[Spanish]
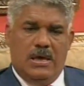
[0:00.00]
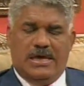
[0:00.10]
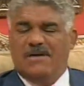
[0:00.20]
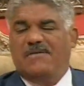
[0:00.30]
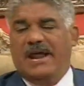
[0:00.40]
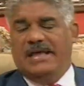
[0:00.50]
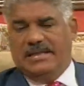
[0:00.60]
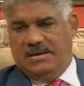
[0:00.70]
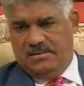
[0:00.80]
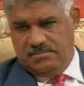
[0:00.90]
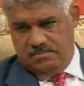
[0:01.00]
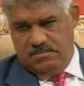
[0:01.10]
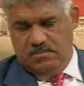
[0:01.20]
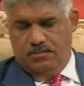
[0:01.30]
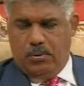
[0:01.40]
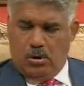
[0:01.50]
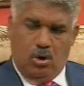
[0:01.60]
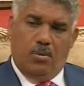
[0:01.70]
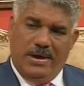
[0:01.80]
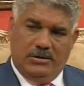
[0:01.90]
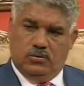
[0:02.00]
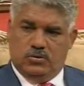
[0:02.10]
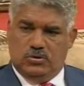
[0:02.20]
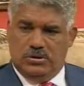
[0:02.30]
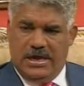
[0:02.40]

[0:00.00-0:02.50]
que frene por lo menos